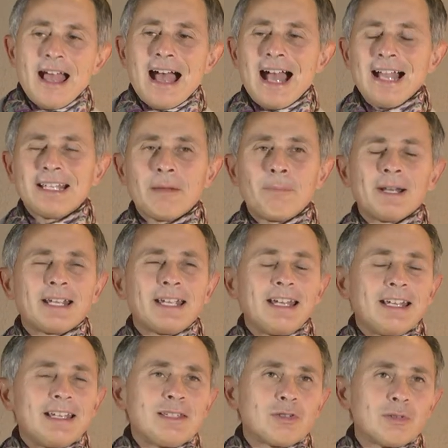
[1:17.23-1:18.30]
Anche perché,
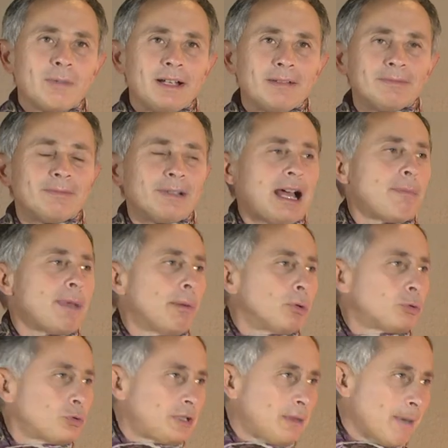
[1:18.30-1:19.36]
insomma, Amiamo
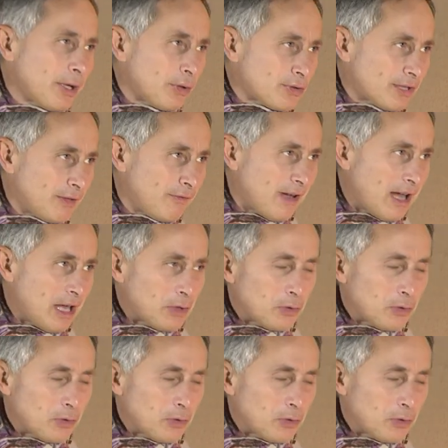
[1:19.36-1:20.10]
tutti Mario Schifano,